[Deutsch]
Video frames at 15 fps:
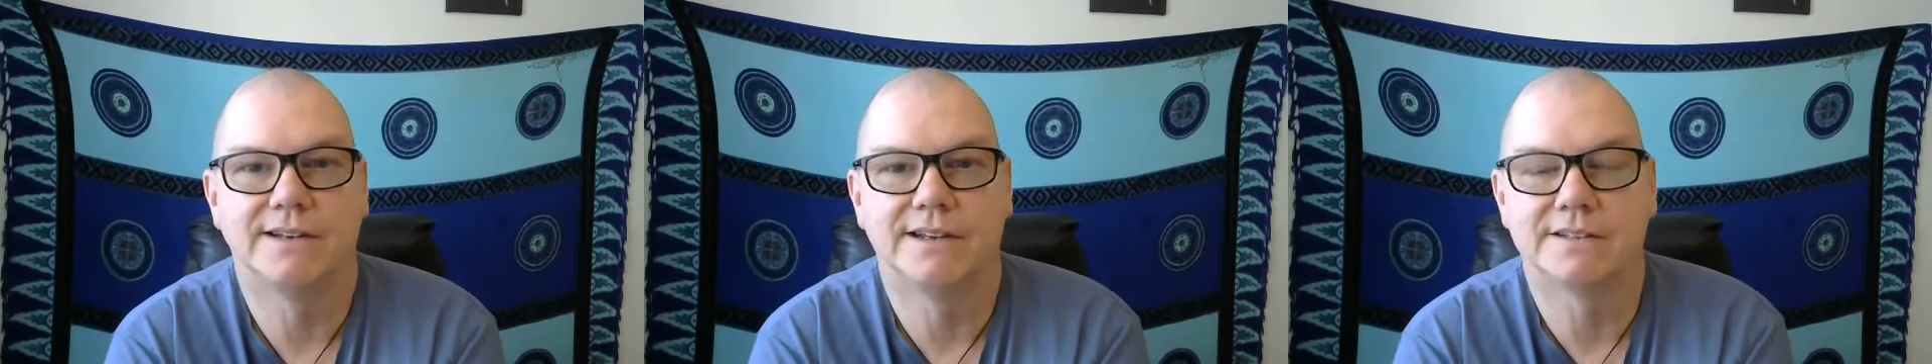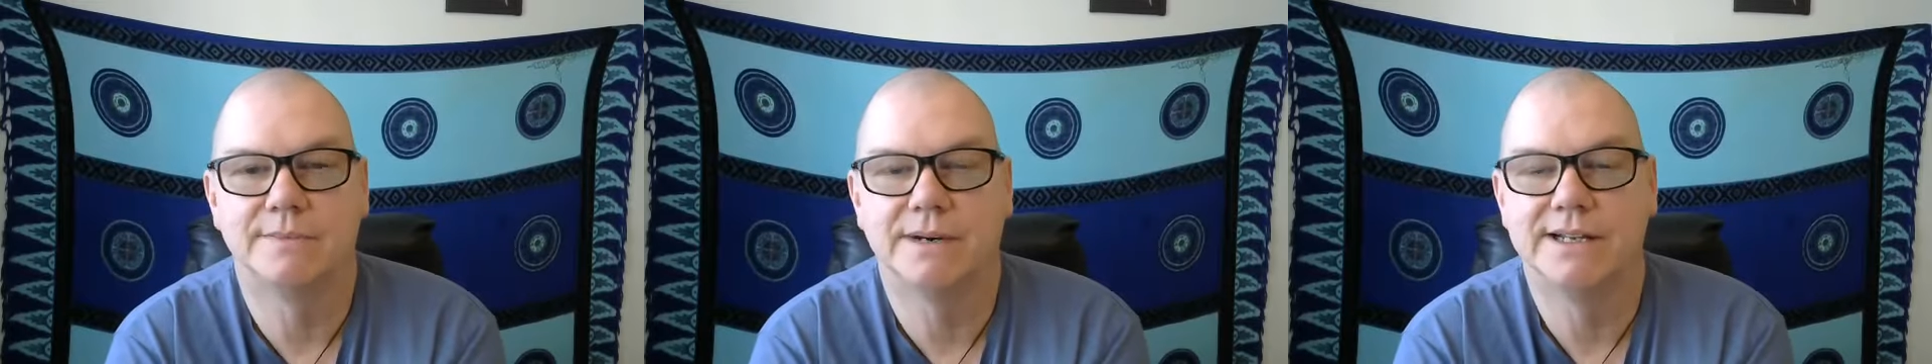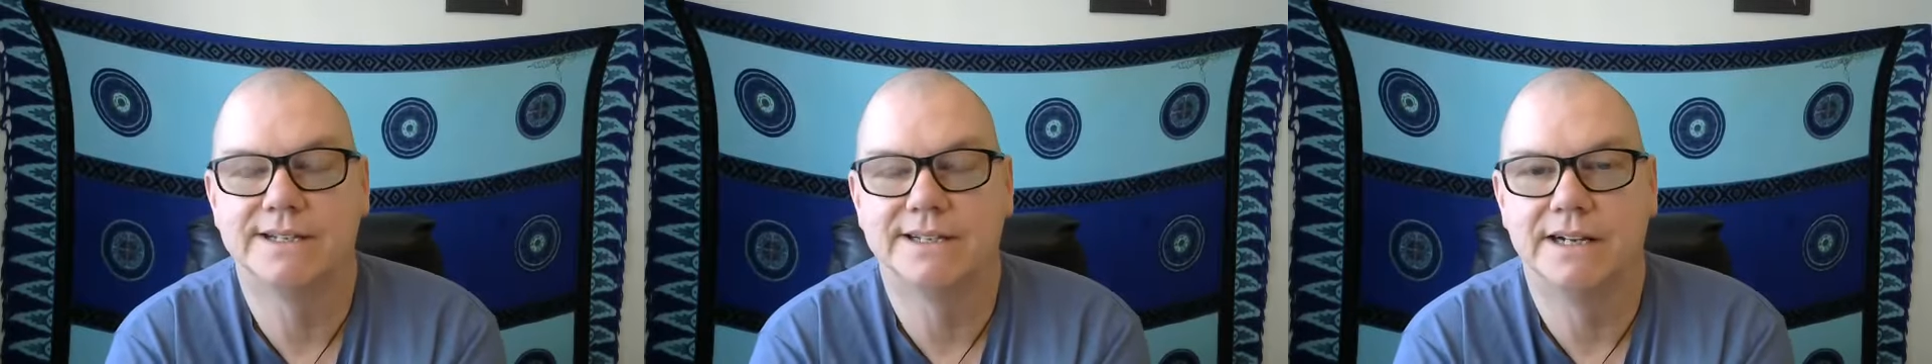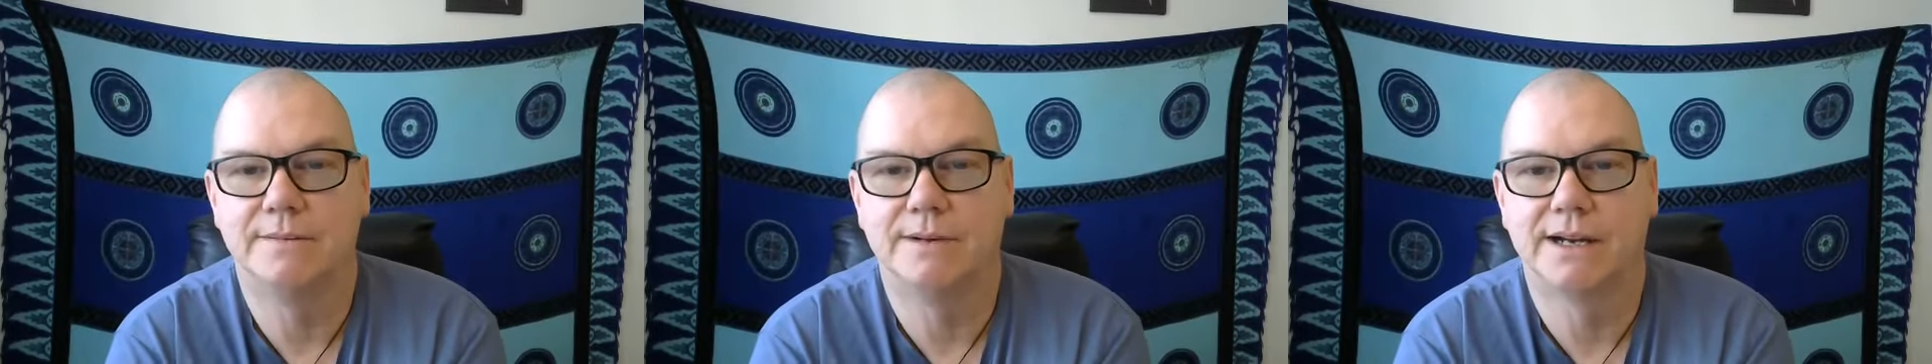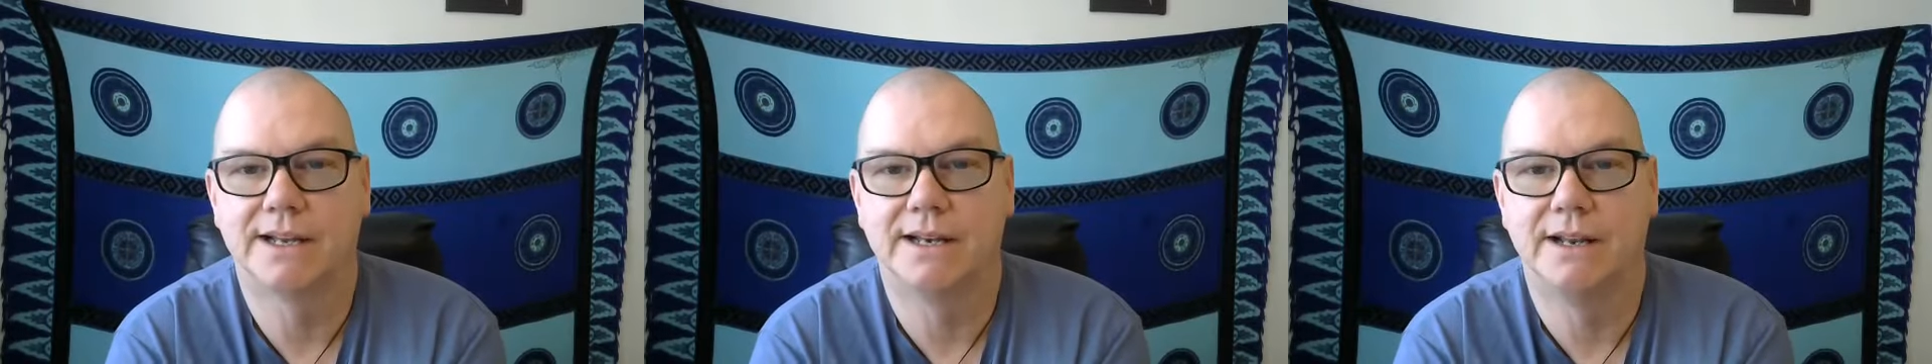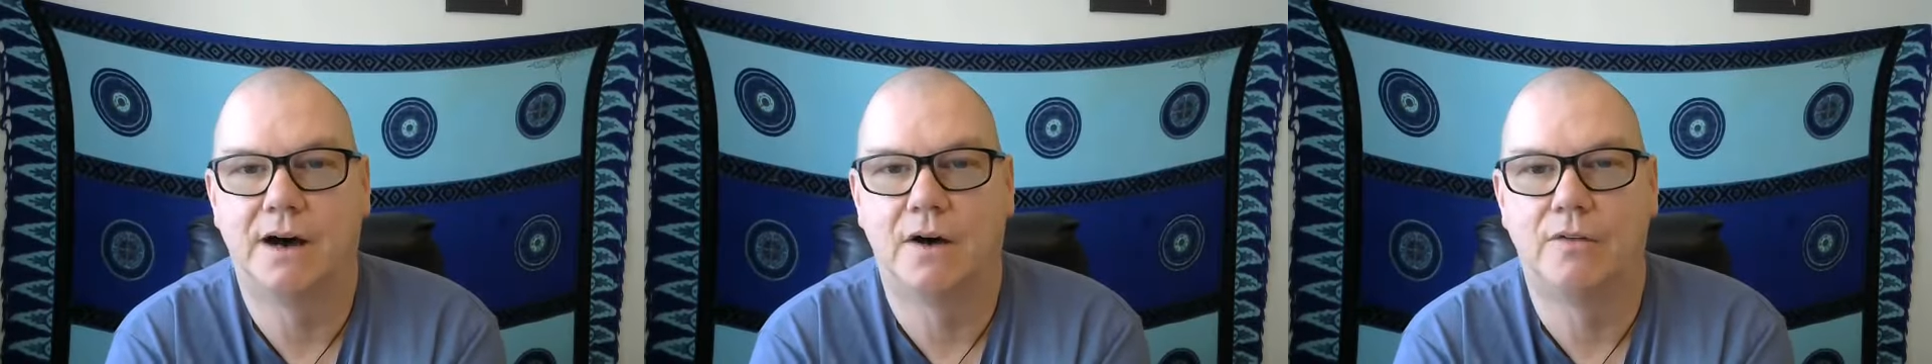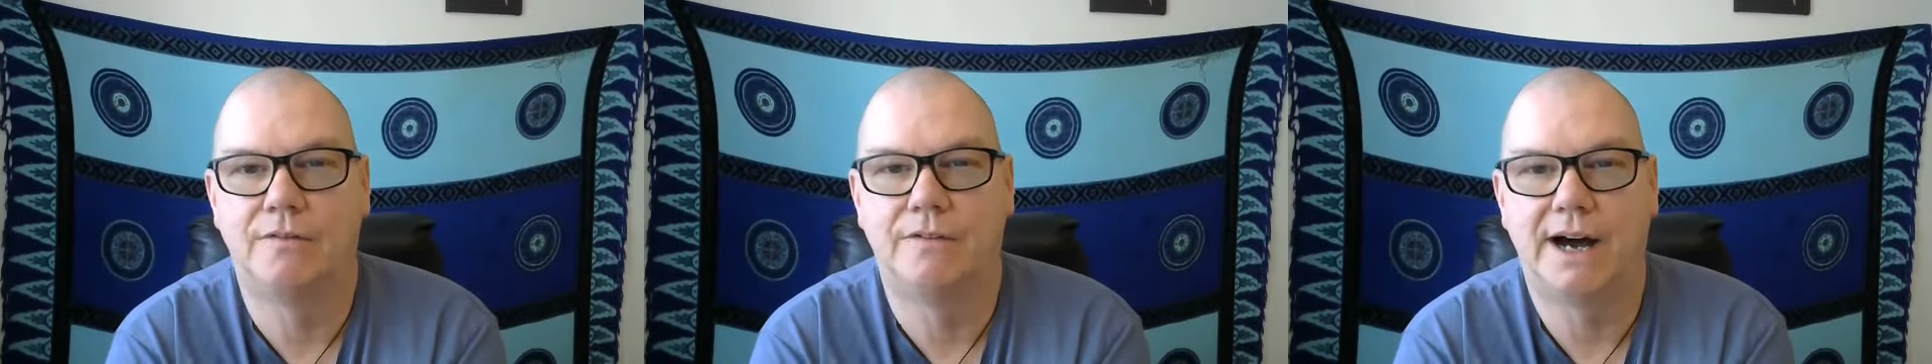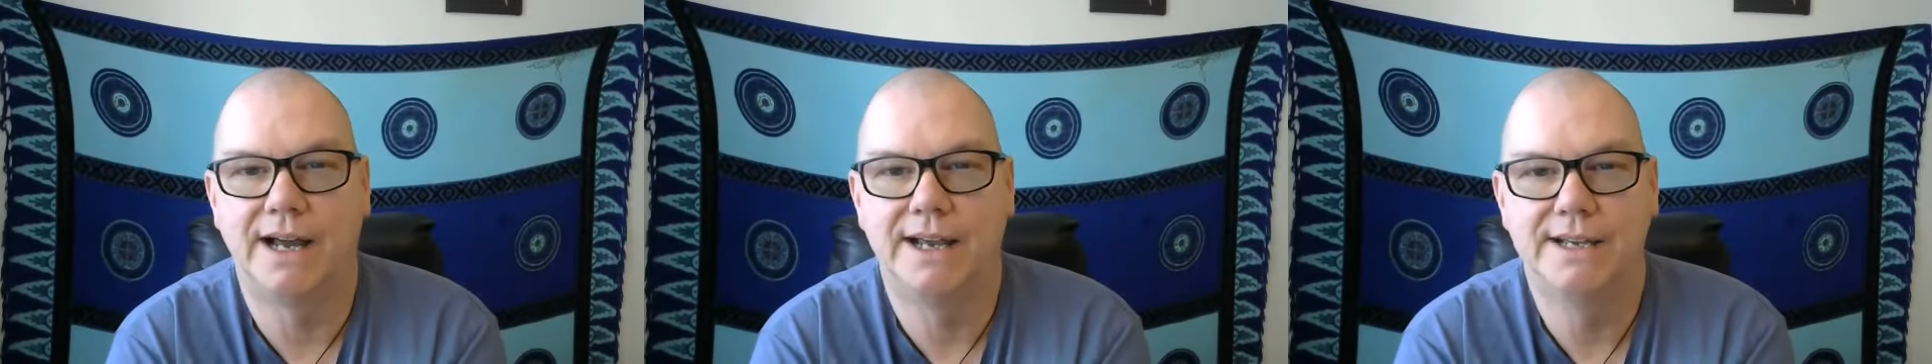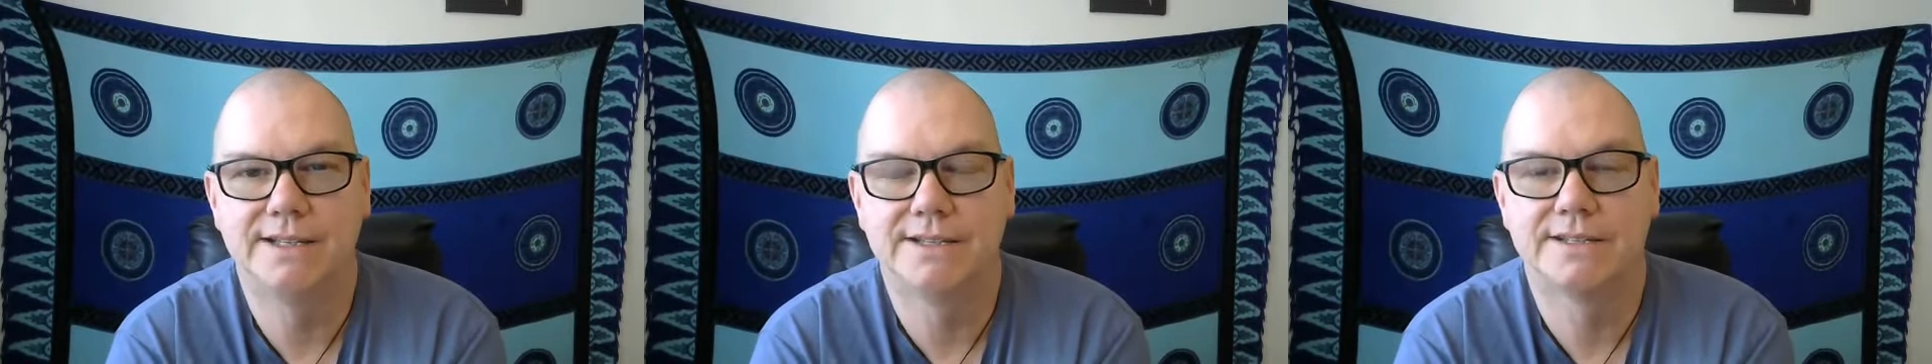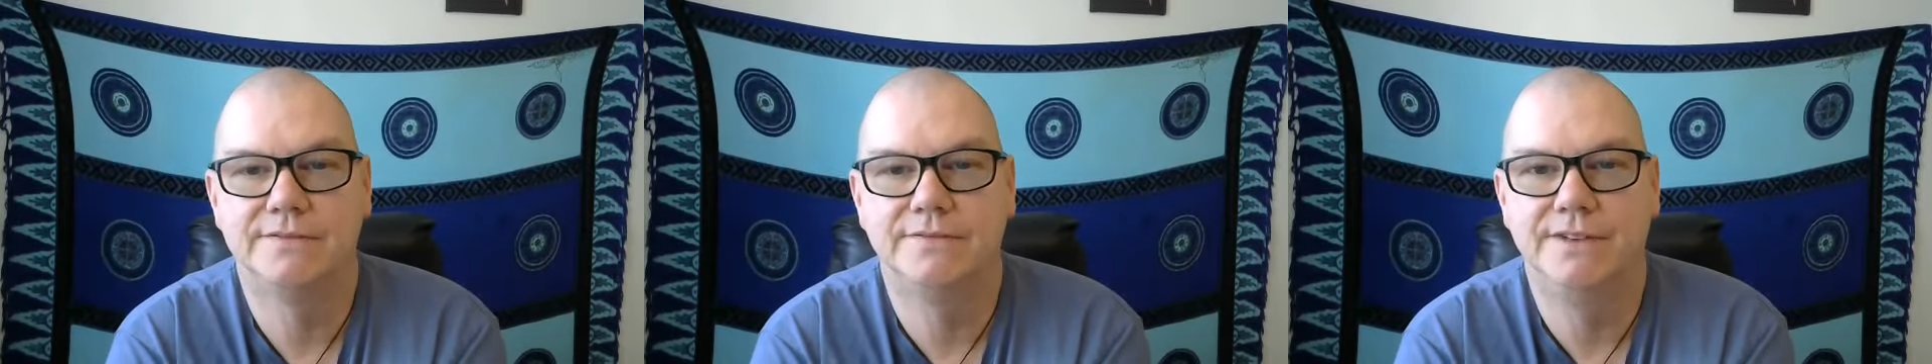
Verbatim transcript: dass man selber genau weiß,